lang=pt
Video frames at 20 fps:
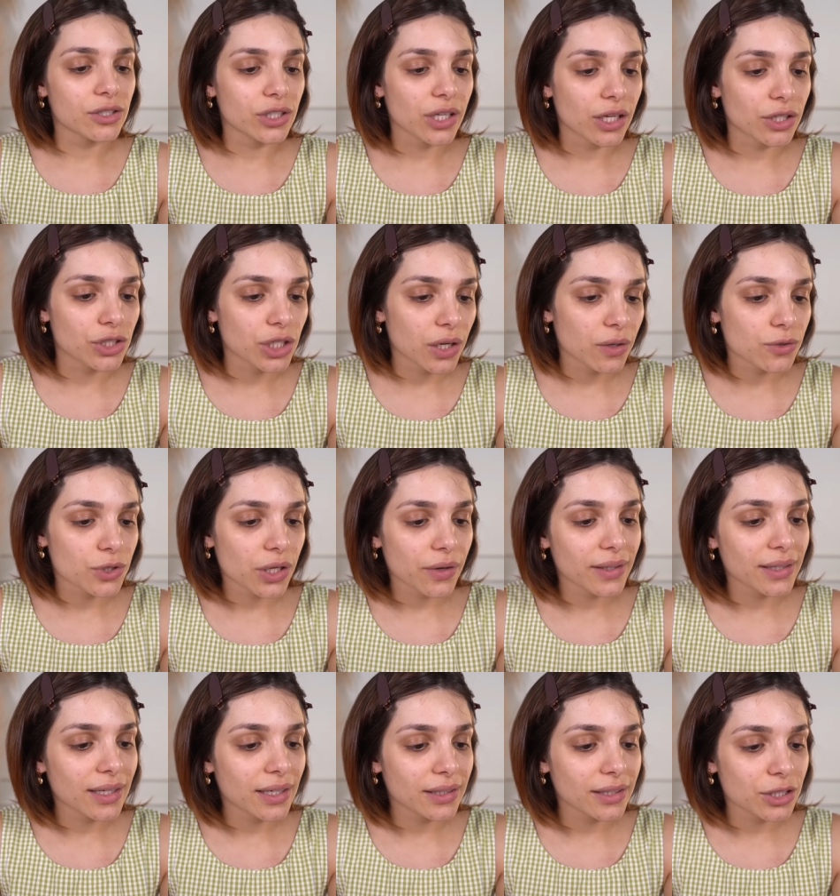gente, que é um gel
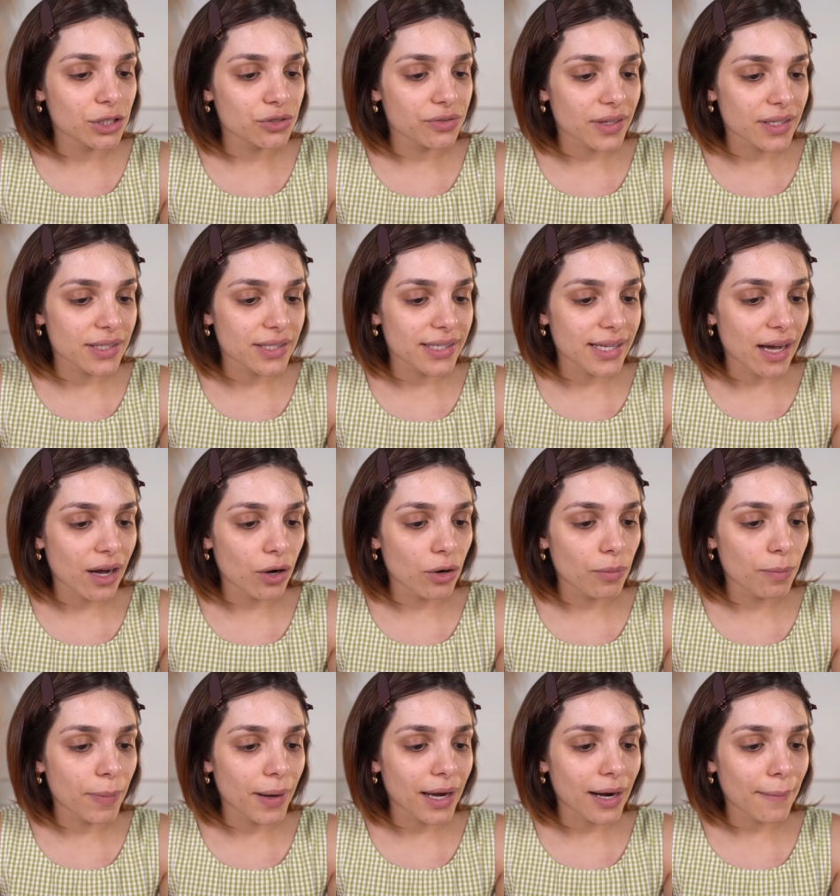hidratante
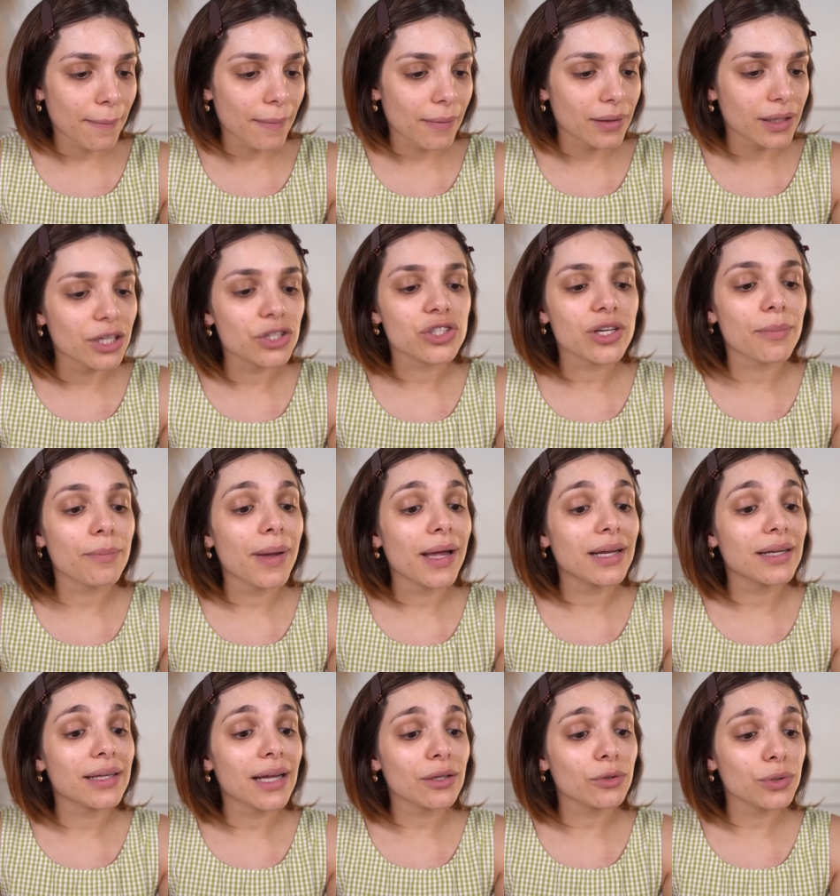facial para deixar a
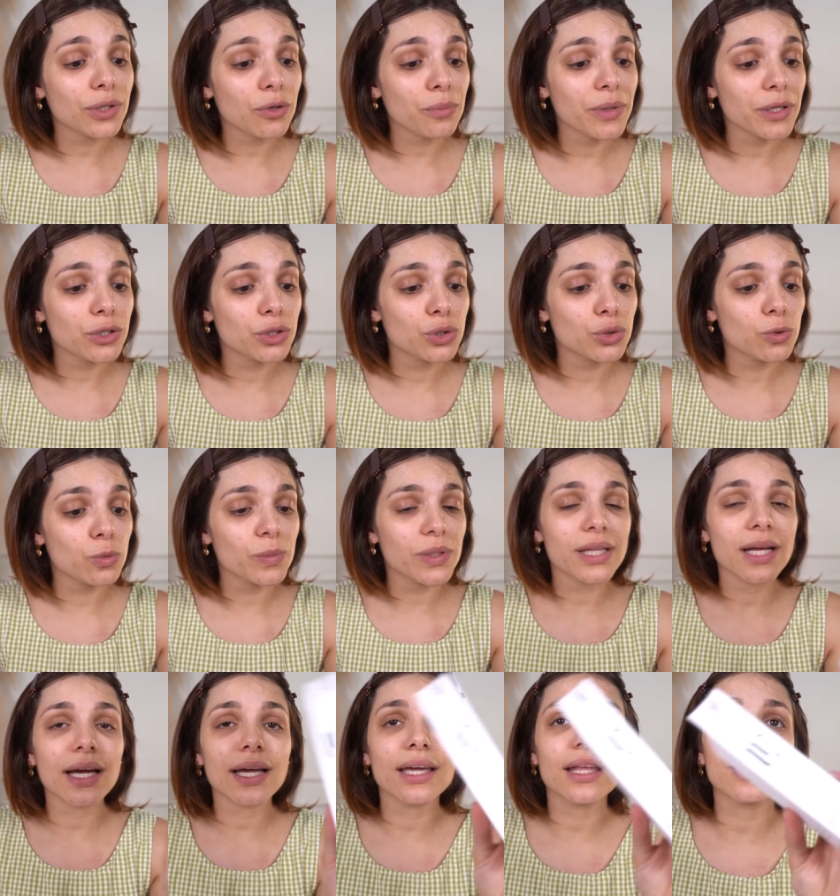pele naturalmente
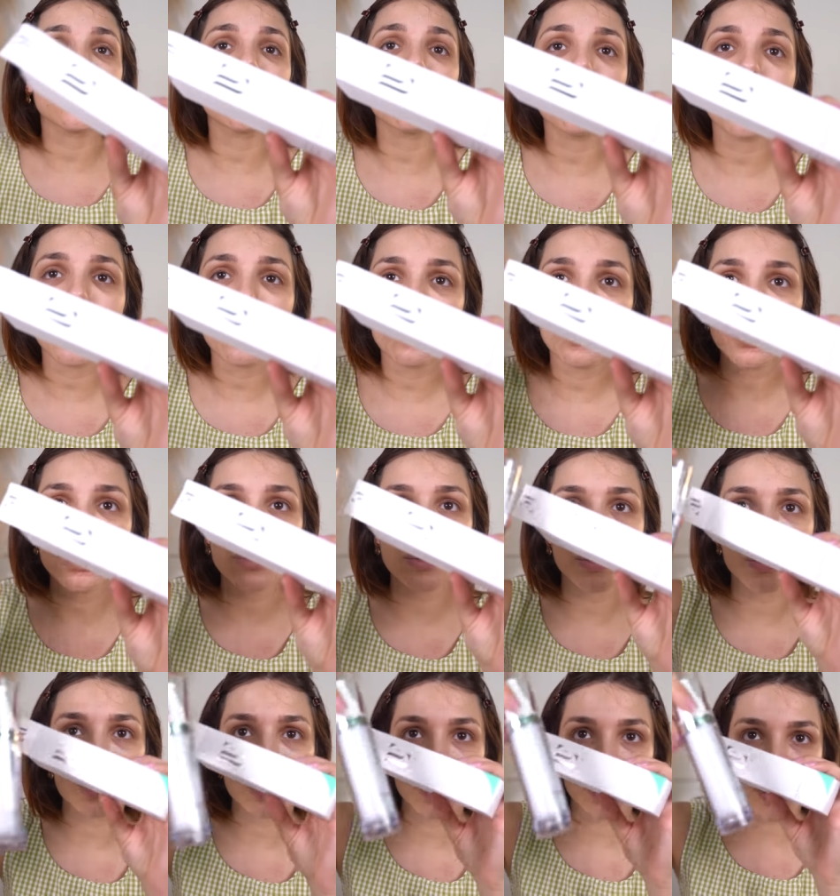úmida e não é
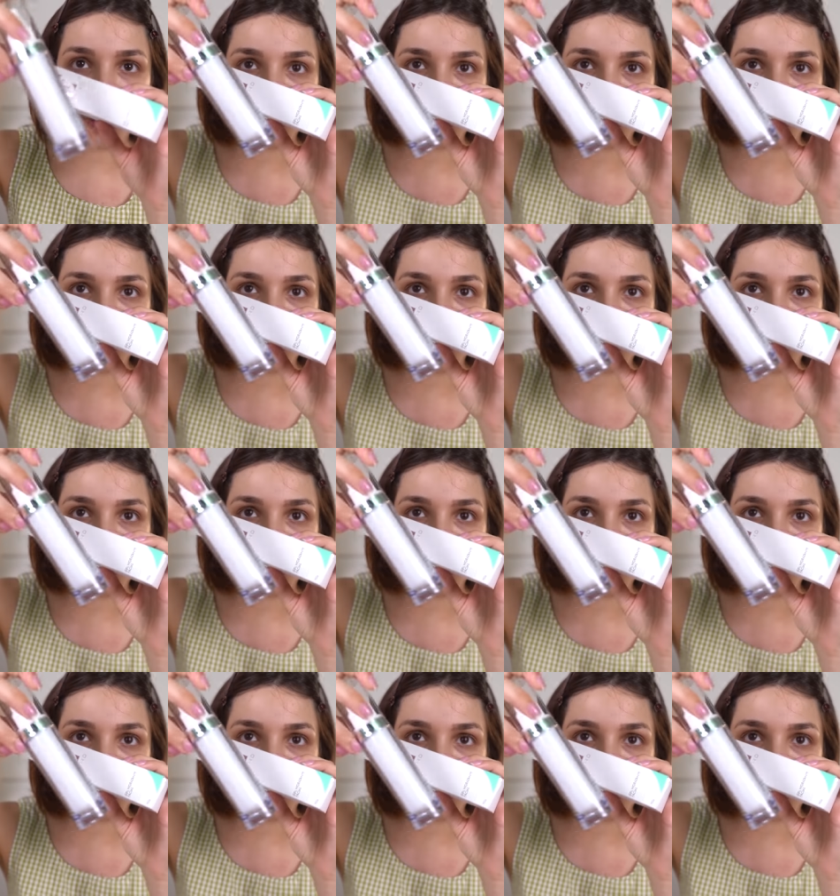oleoso.